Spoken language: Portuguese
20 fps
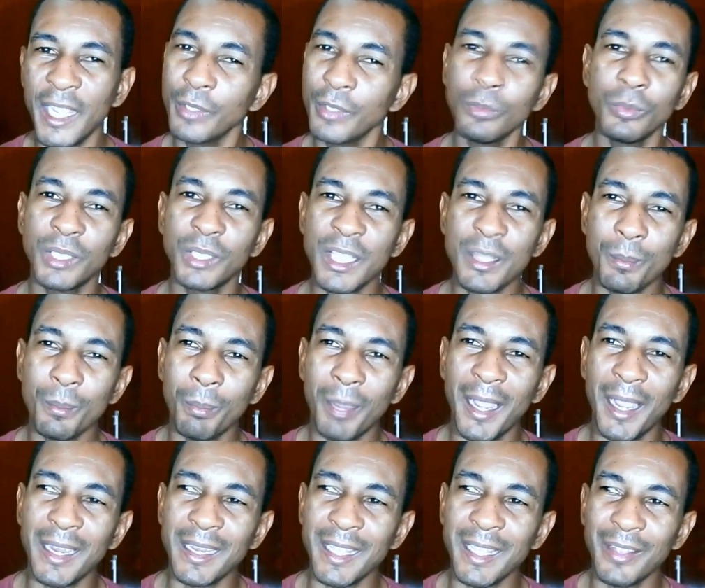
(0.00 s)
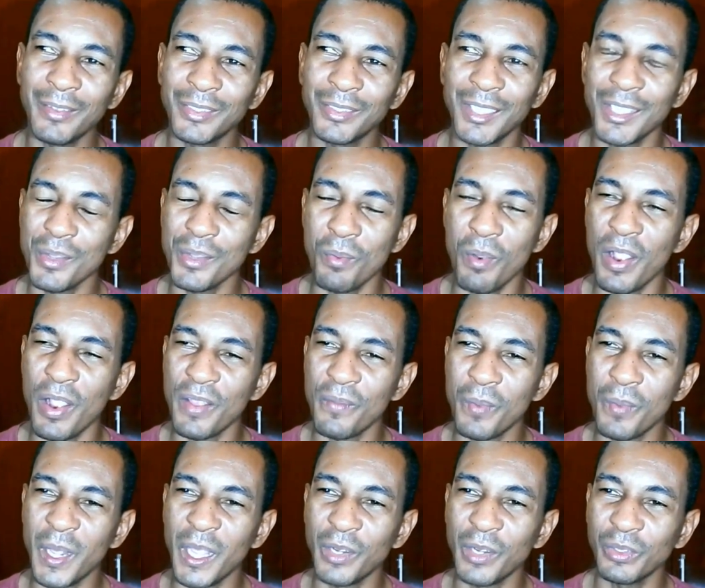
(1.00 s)
aí não tem pai, aí é o sad boy,
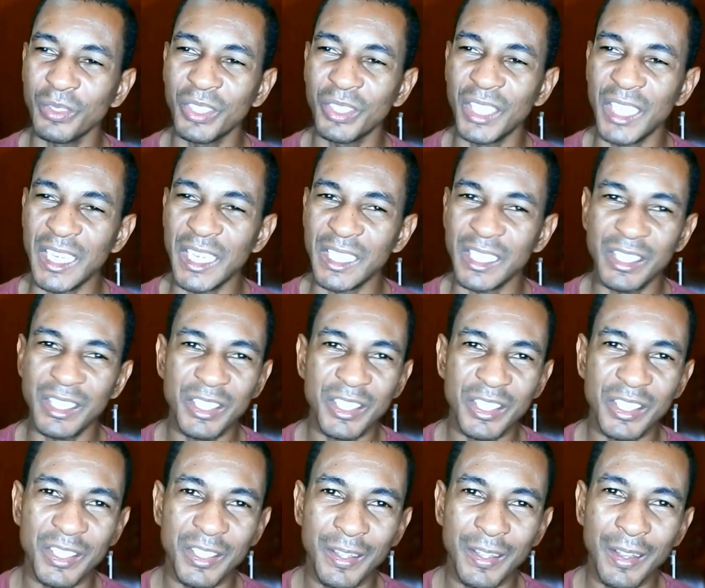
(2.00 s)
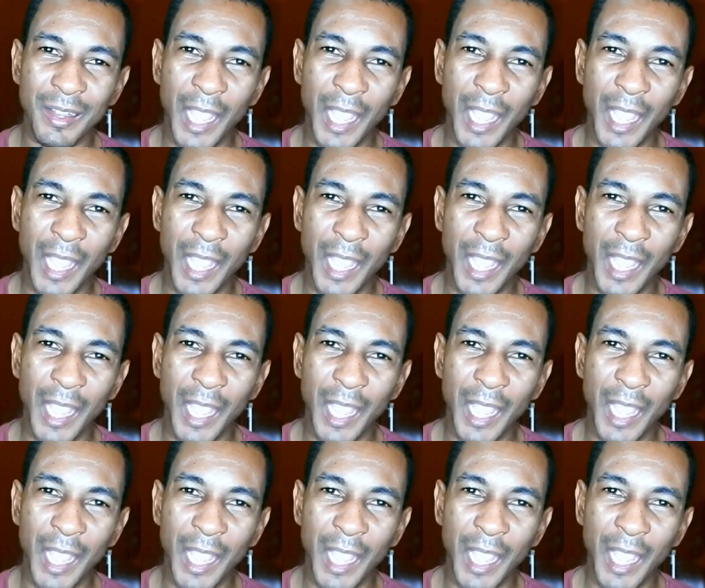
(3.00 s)
garoto triste.